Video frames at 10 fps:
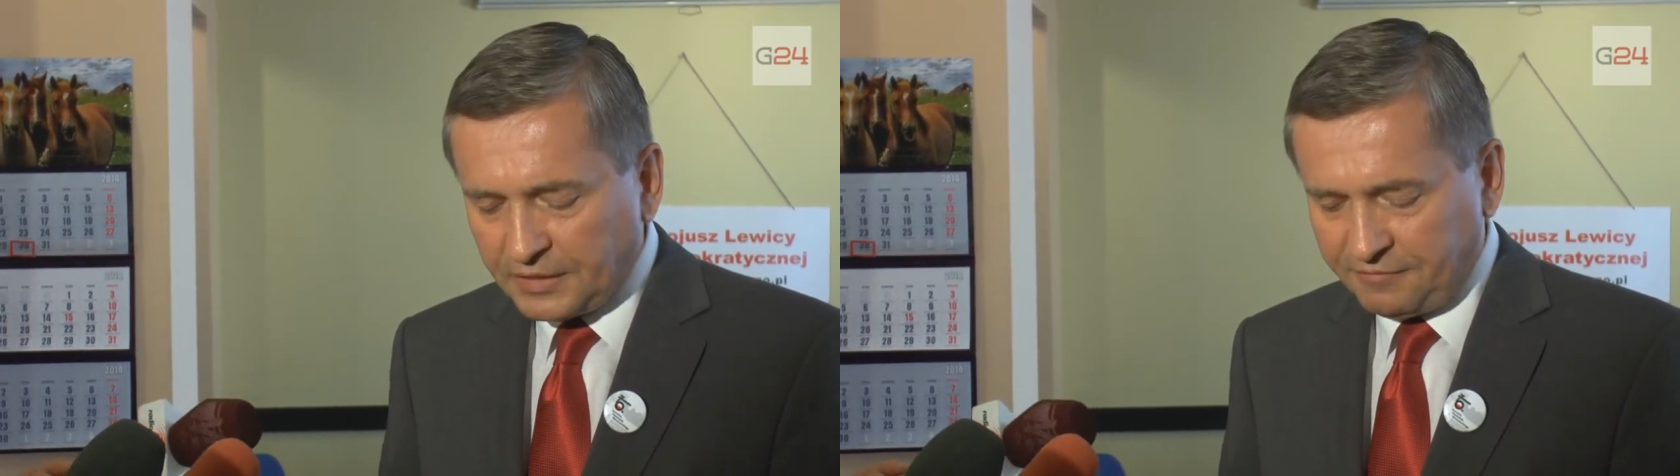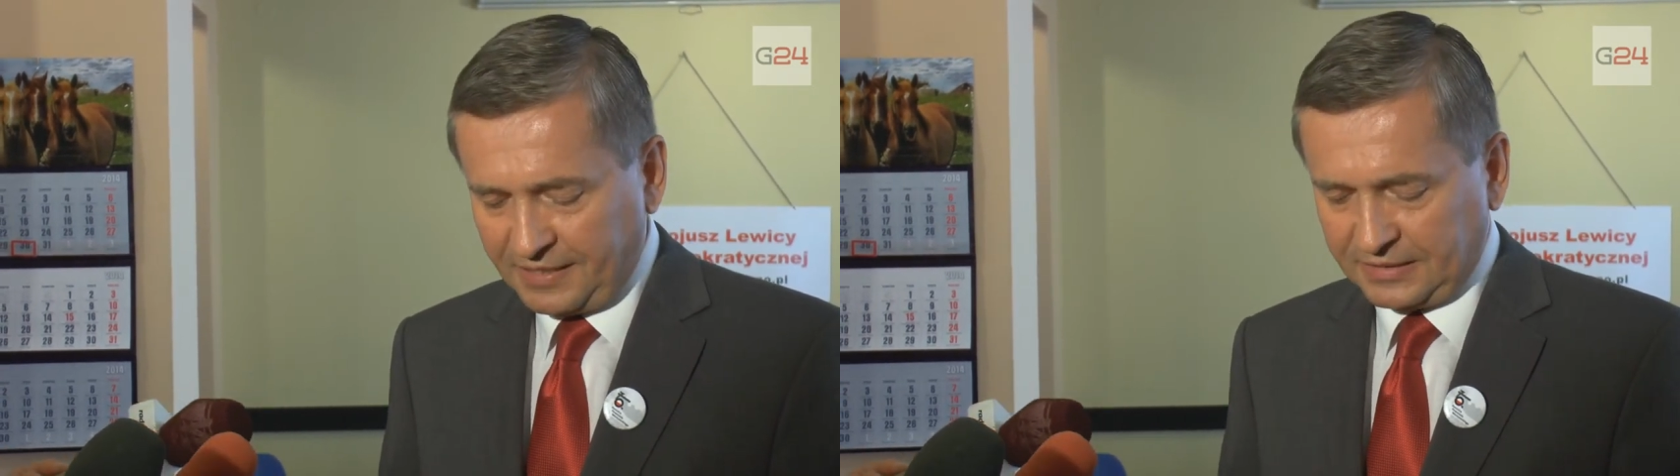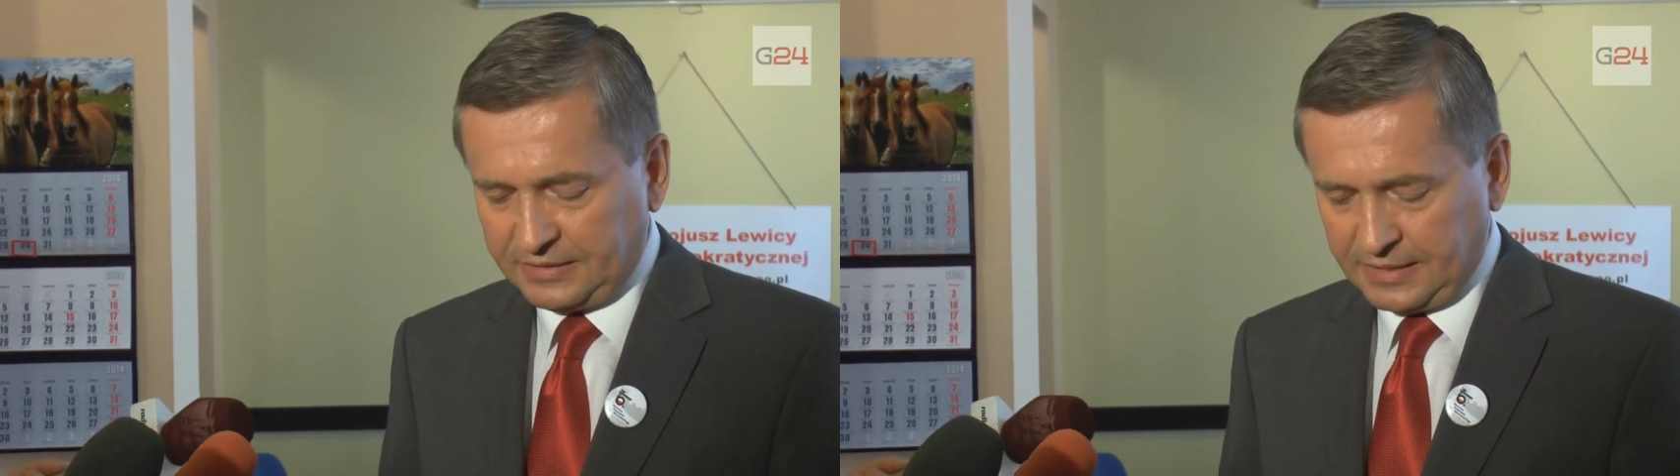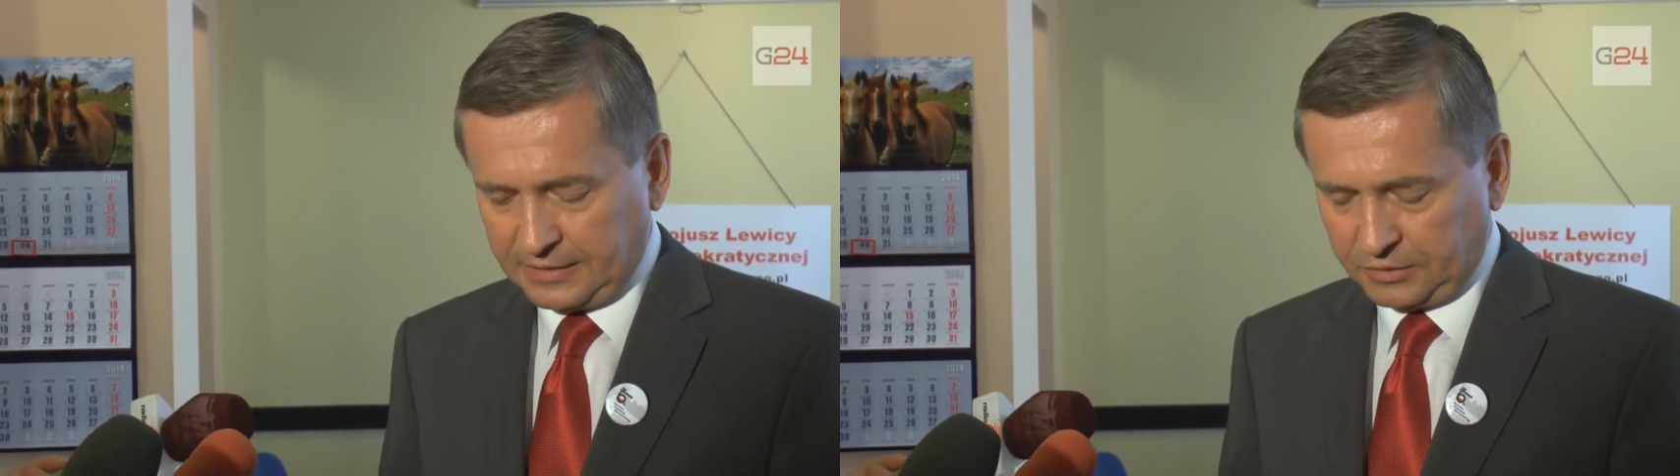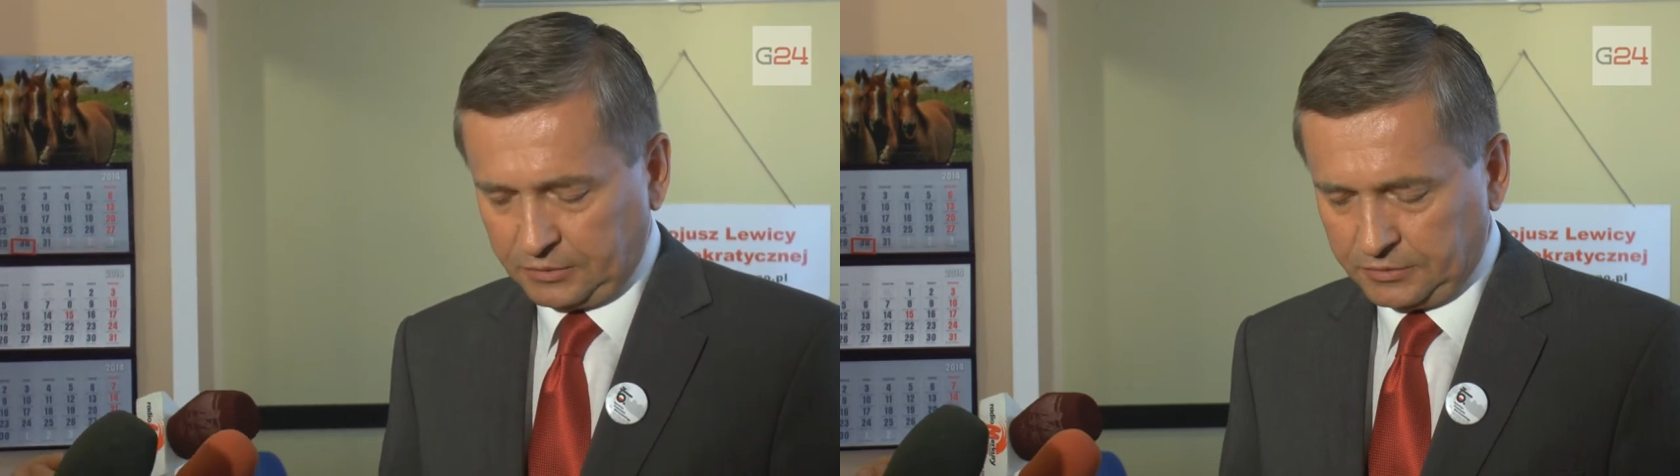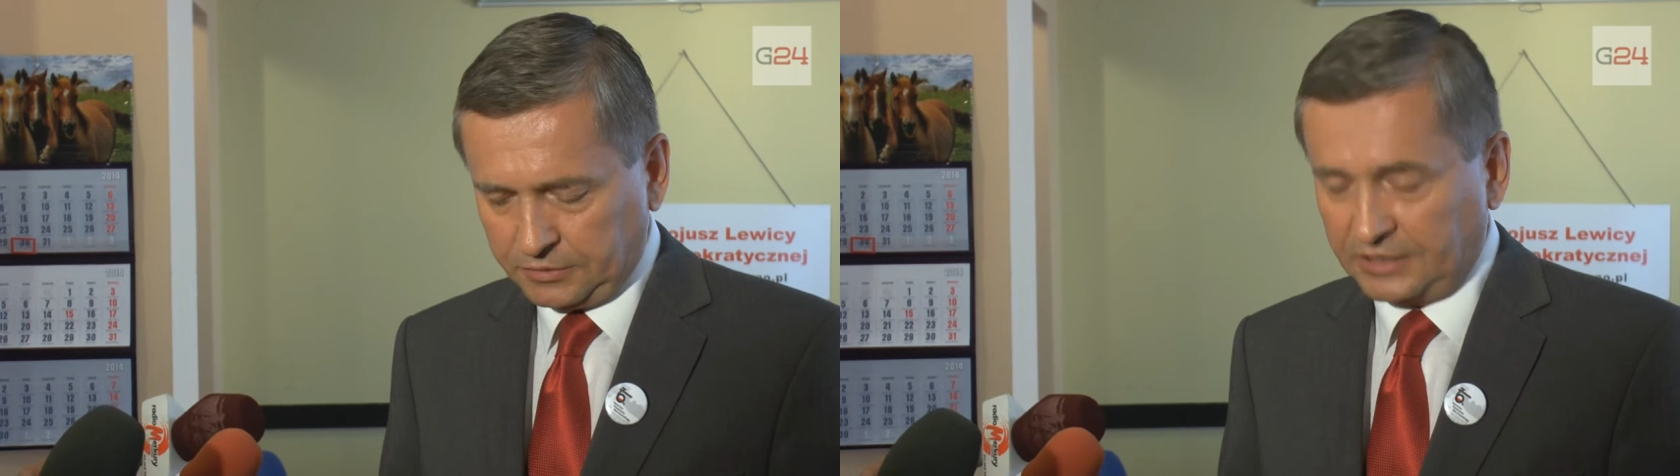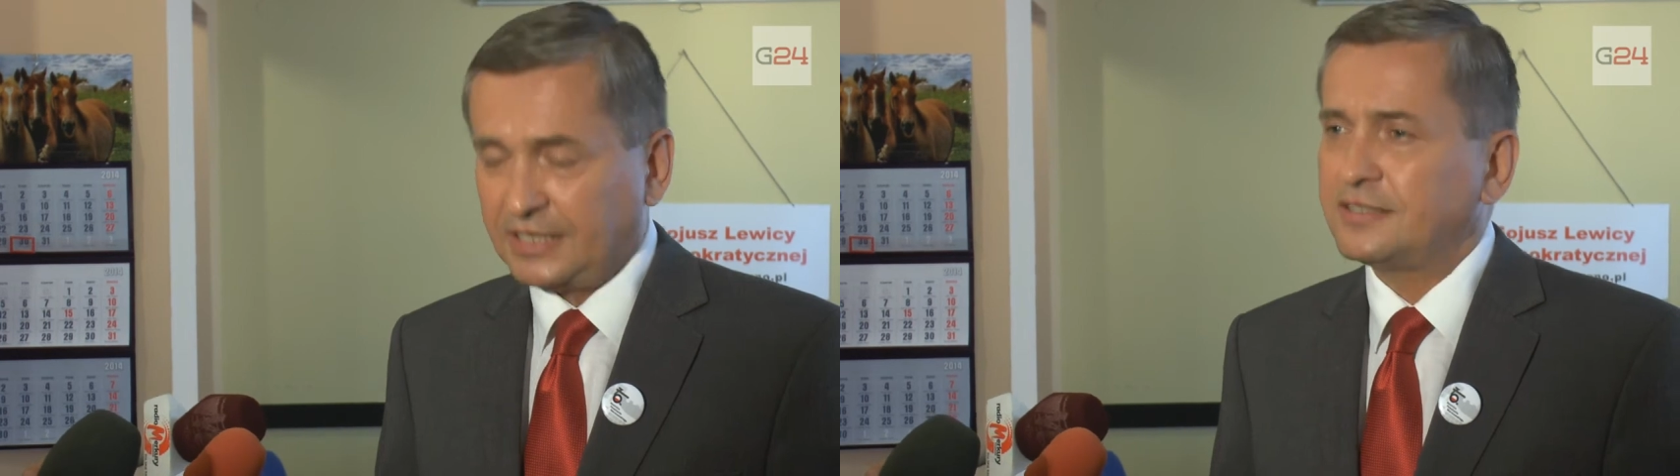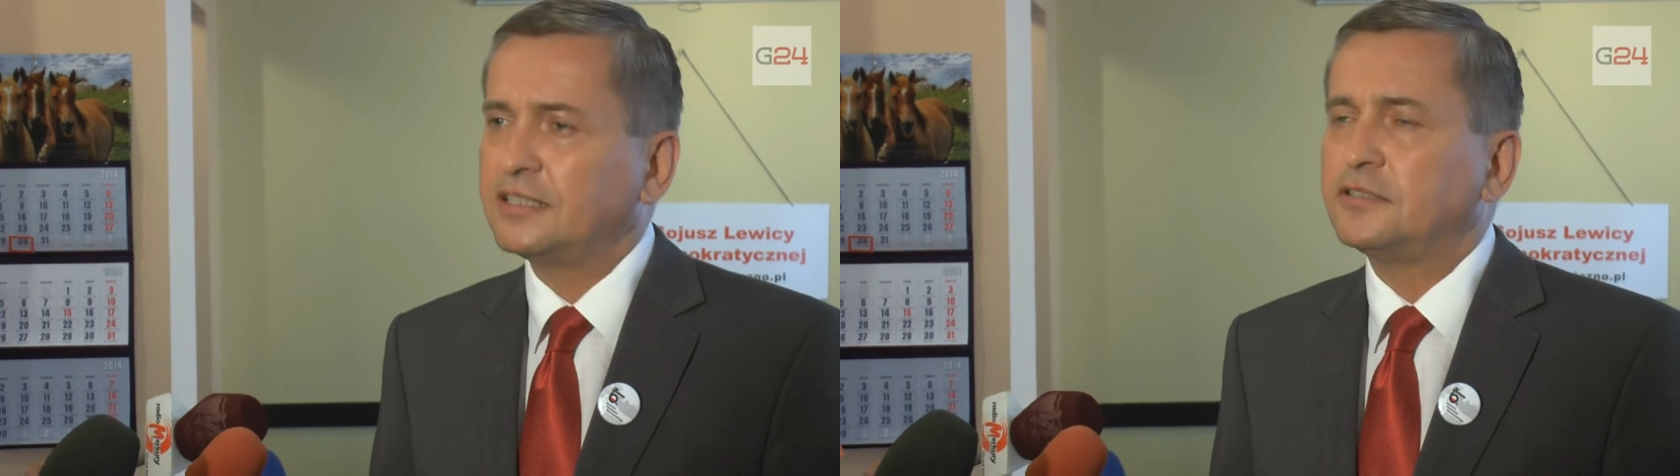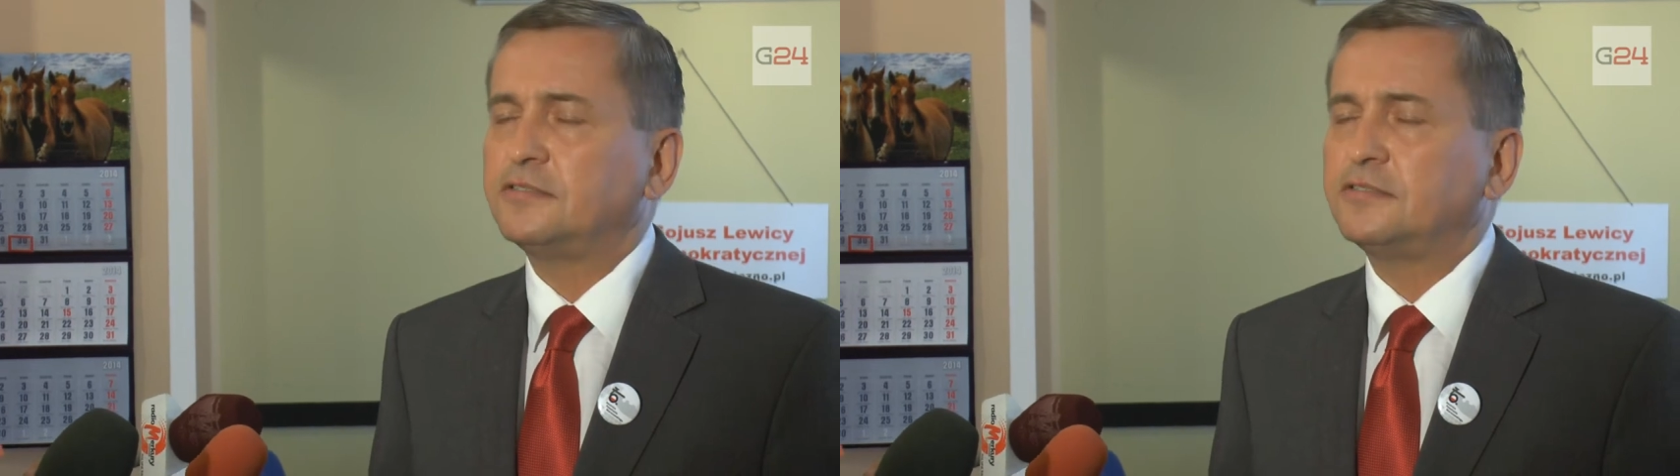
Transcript: fakty jak to, że Jacek